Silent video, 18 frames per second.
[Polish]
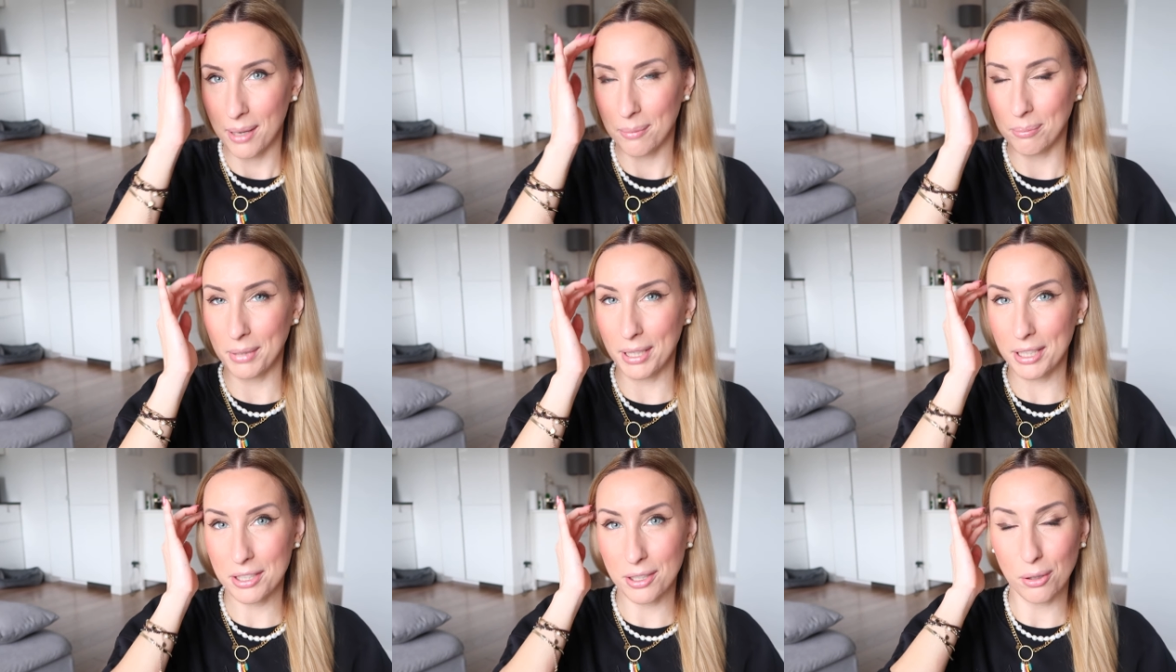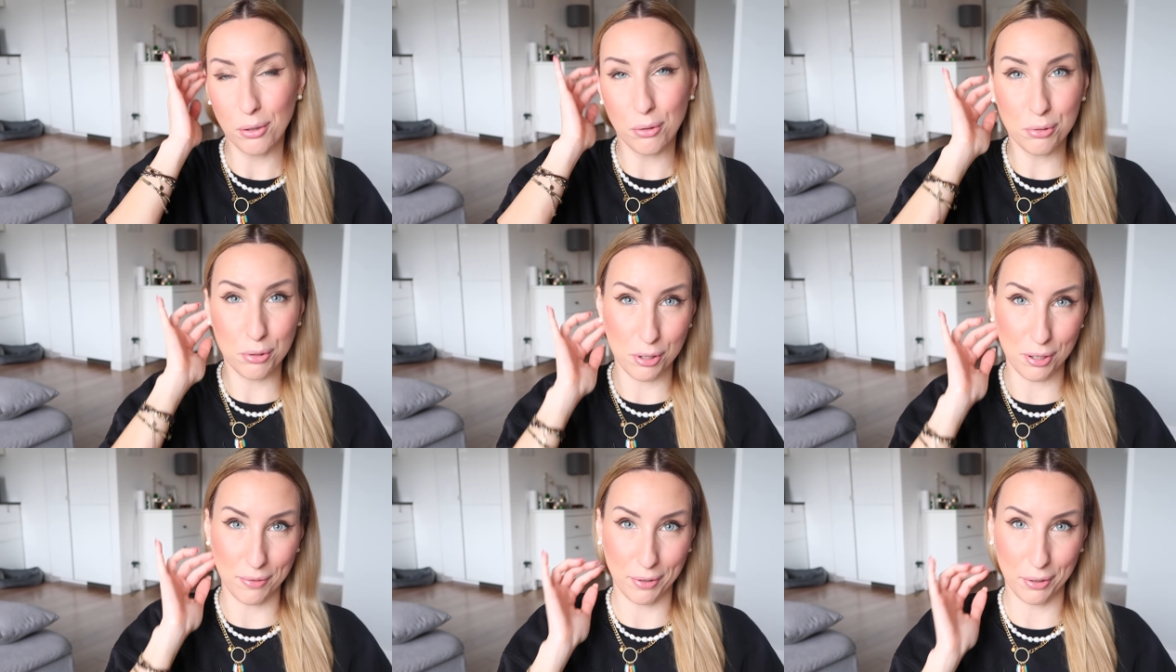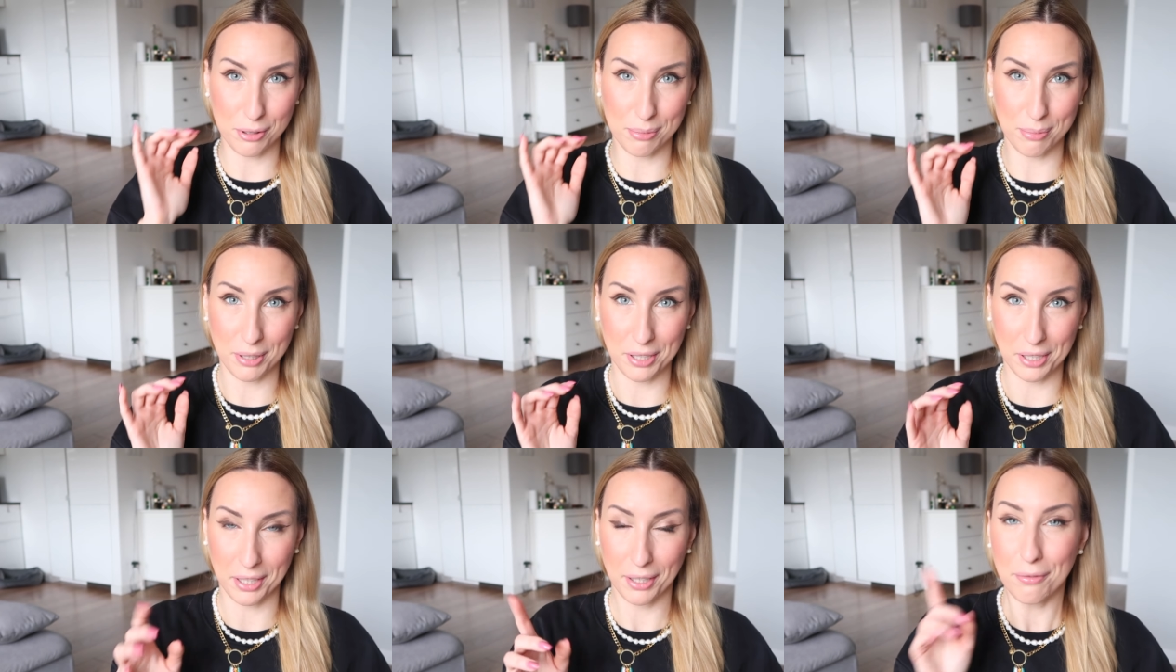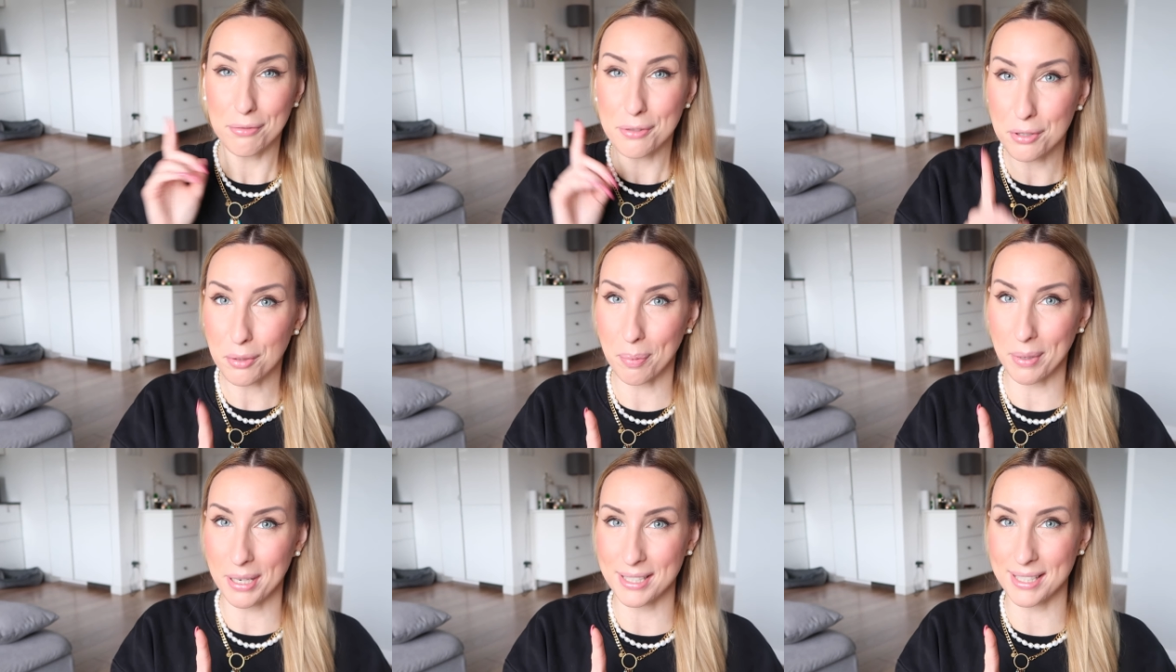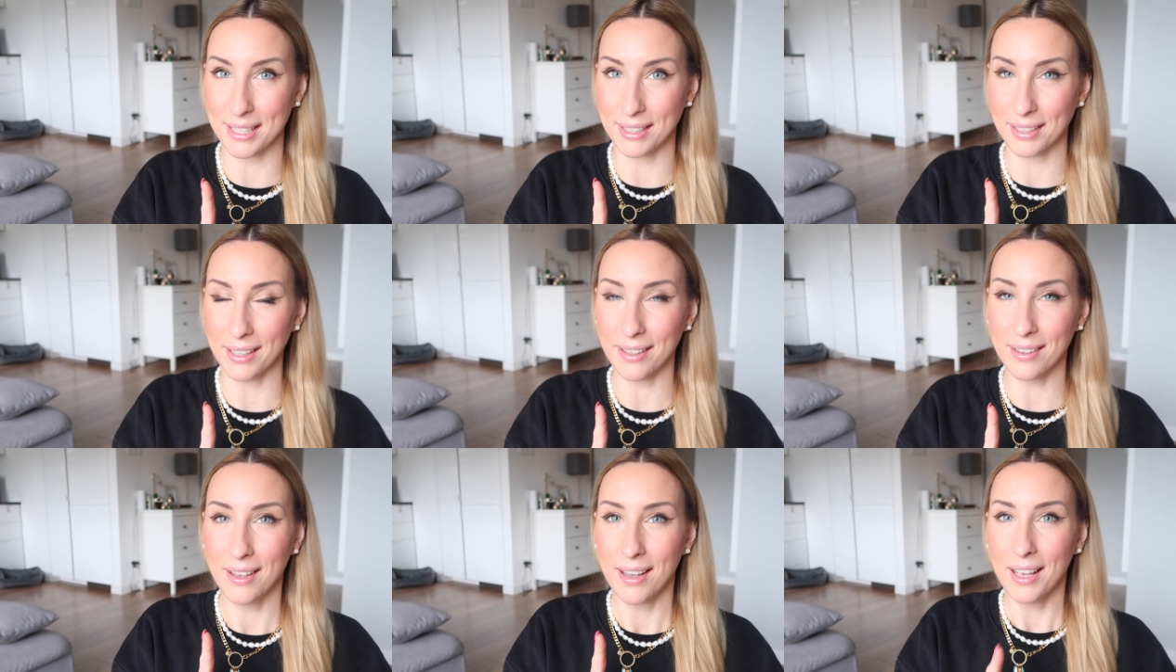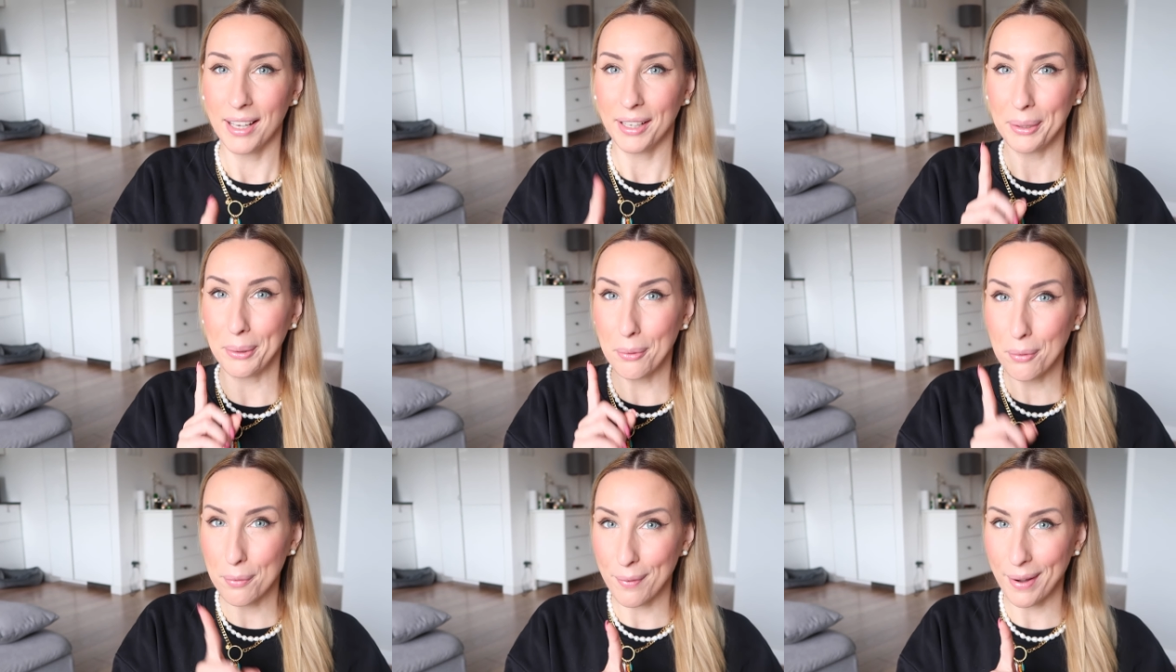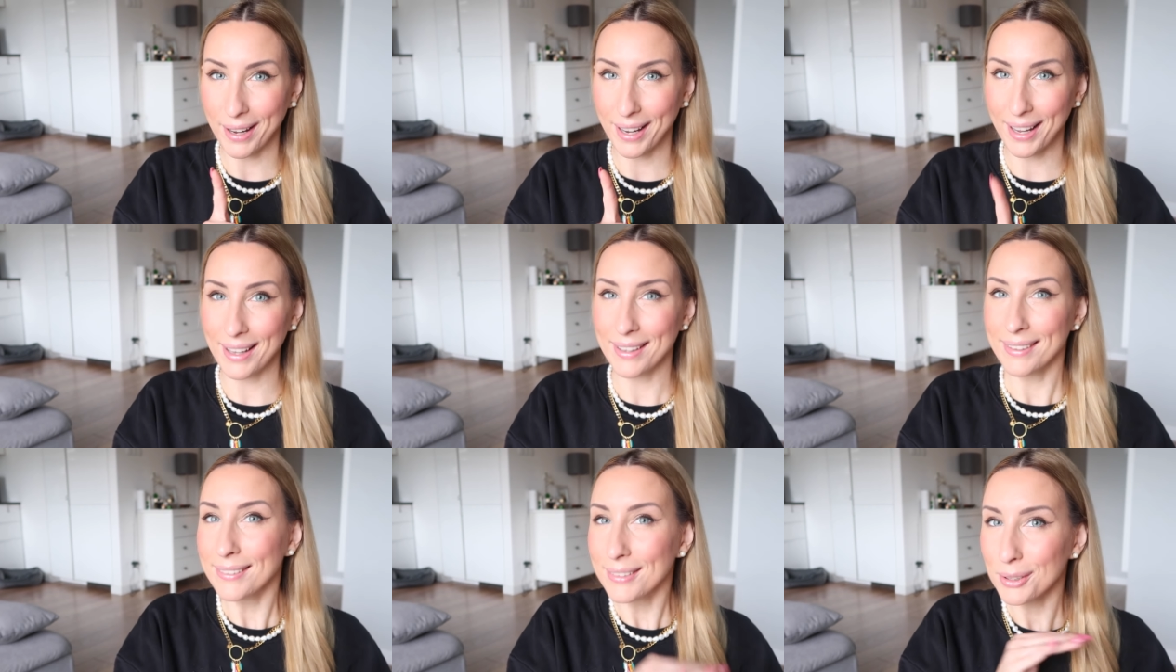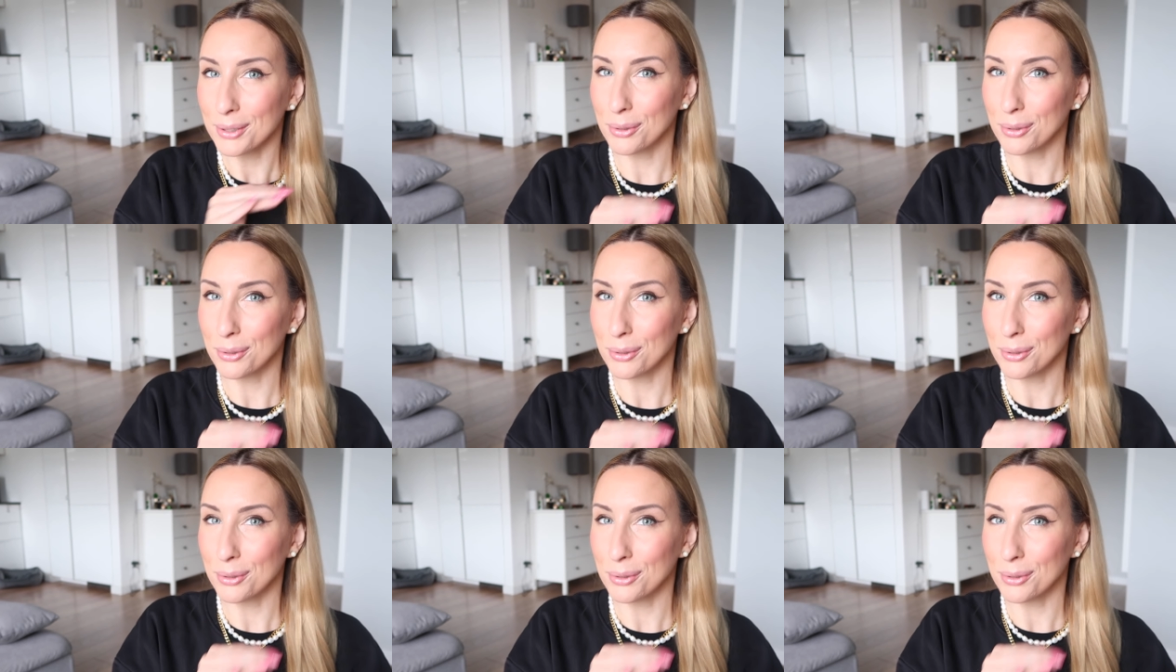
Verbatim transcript: mieć luksusowe kosmetyki w super cenie i uwaga,